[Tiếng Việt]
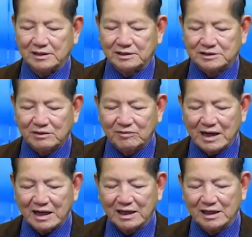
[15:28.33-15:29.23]
xâm
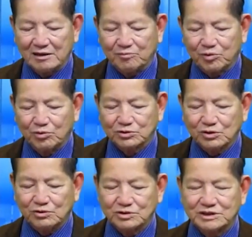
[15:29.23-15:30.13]
lăng là
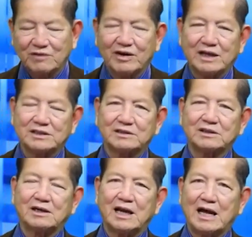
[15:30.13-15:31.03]
brutal savage,
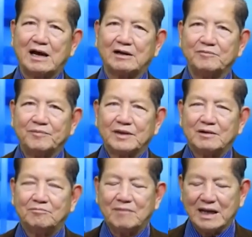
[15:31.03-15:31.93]
tức là
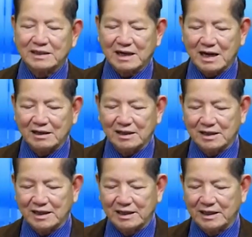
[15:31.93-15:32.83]
man rợ ở
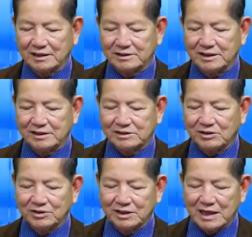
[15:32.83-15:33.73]
này đó, thì
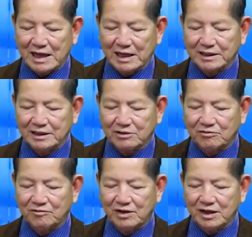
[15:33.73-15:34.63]
tôi đã đi
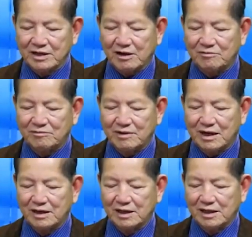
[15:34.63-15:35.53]
cùng với cái nhóm
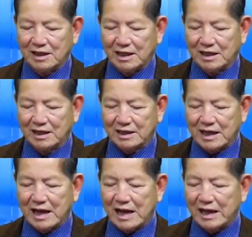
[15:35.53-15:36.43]
mà
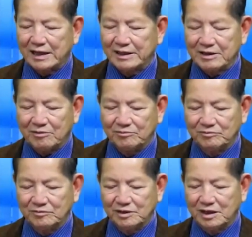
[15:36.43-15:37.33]
cả hai
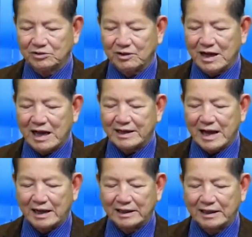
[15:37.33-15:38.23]
nhóm người thuộc hai
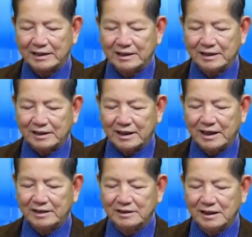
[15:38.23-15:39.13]
đảng này để
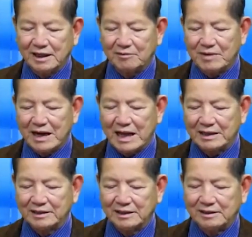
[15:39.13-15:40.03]
đến Ba
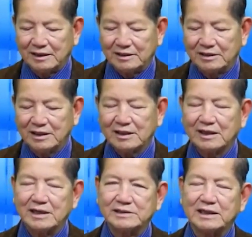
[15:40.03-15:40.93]
Lan. Thứ nhất là
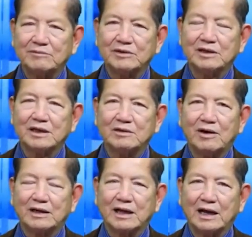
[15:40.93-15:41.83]
để xem những cái
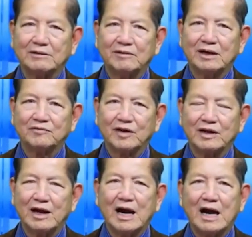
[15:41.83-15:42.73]
hoàn cảnh mà phải
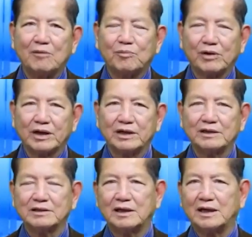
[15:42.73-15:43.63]
nói
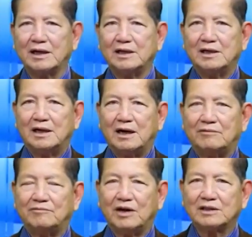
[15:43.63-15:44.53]
heartbreaking, tức là
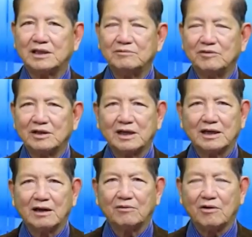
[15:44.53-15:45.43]
vỡ tim, cái ngày
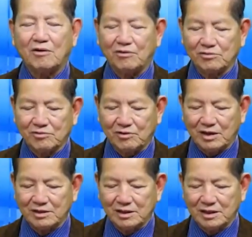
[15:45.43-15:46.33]
đau khổ của
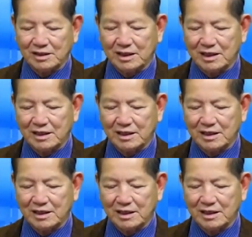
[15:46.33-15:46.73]
người